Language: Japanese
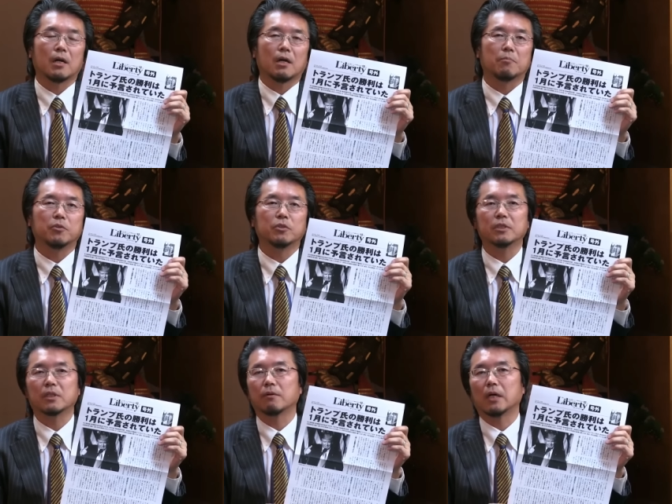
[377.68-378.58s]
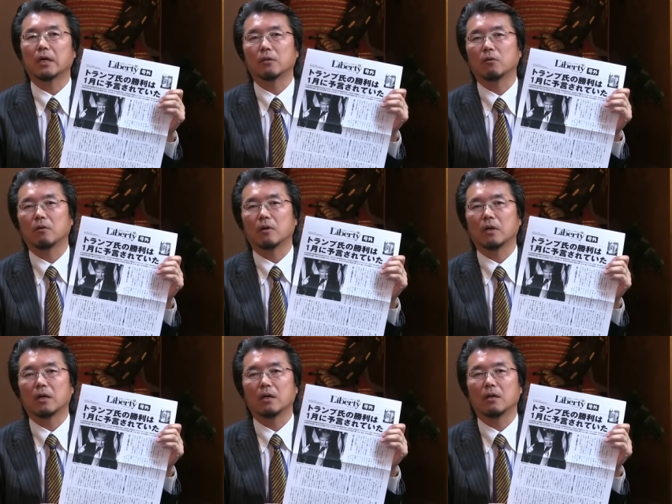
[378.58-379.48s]
プーチンさんはあの
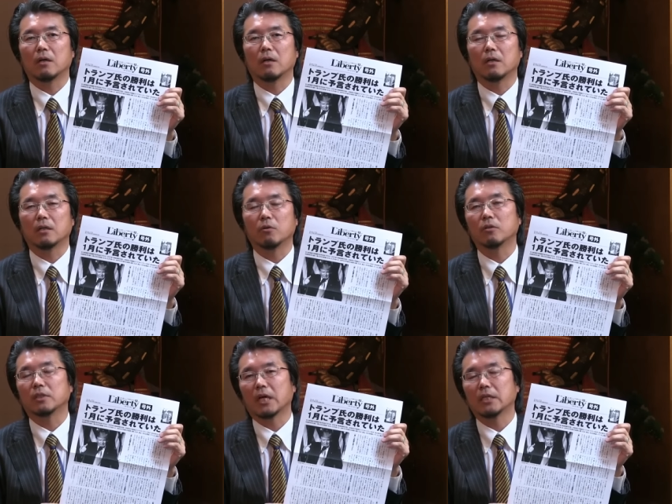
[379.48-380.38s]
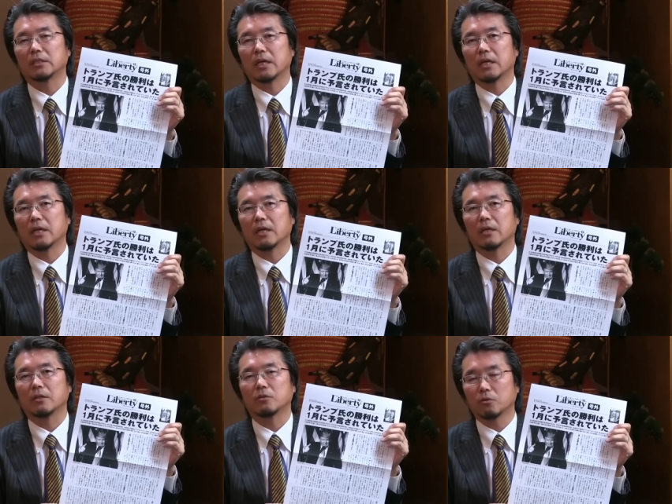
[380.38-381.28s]
日本に対し
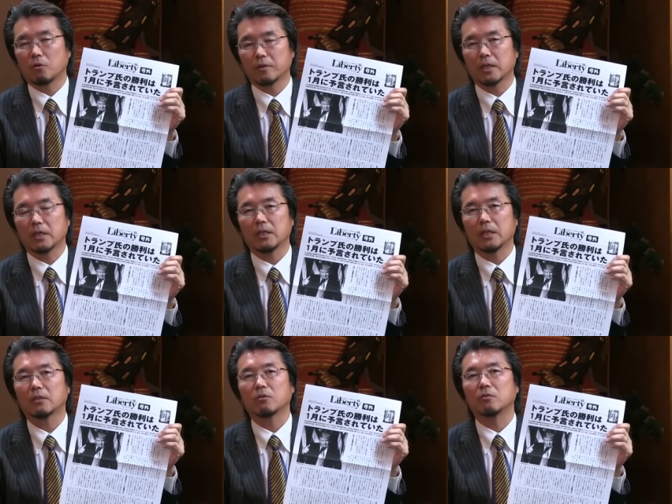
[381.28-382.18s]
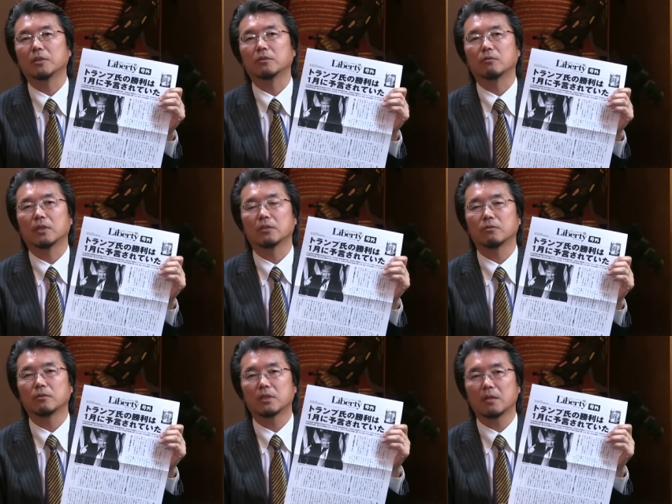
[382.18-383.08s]
て非常に好意的になっておりますので、
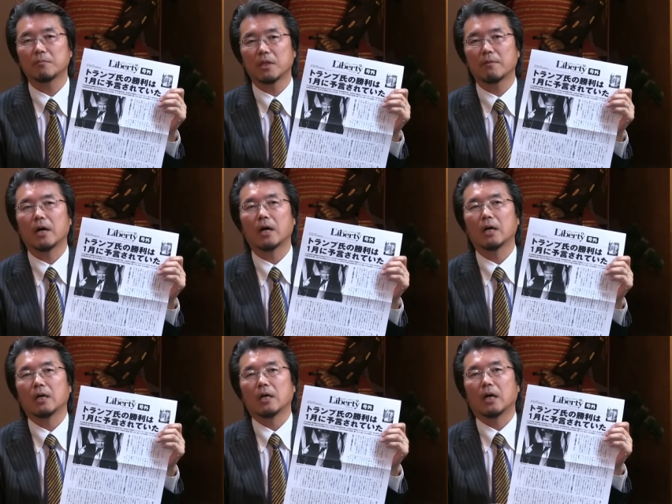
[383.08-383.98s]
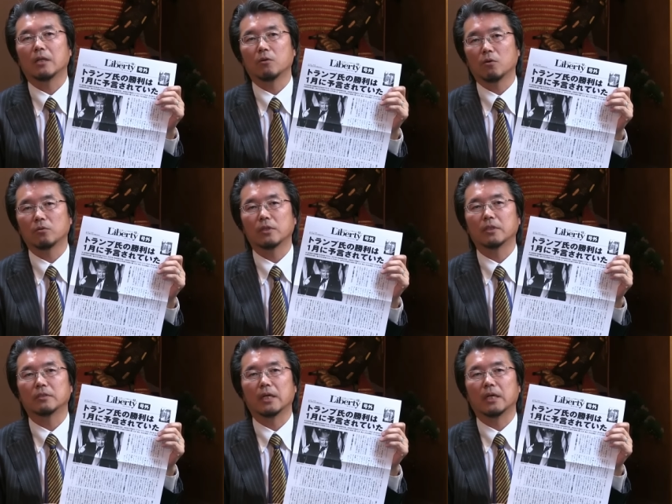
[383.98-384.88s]
そういった意味では日本ので
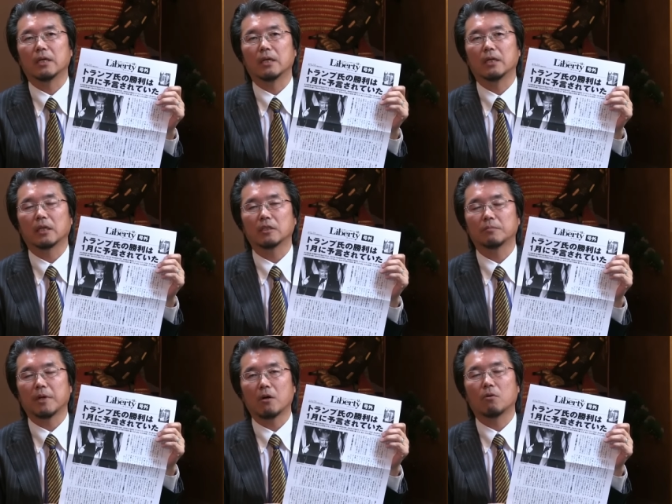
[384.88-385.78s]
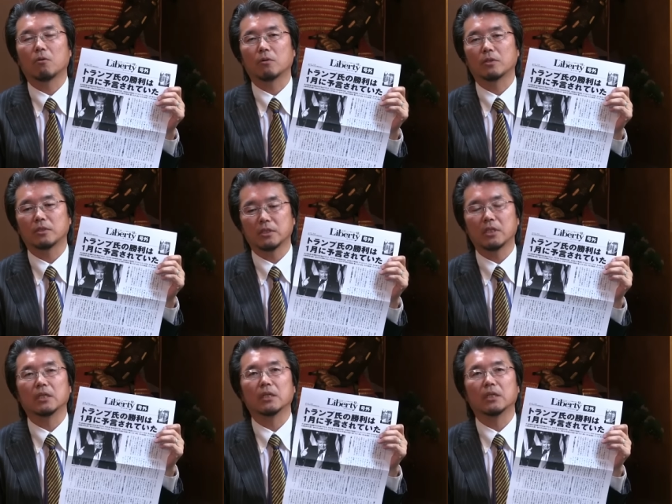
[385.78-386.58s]
すね立場をきっちり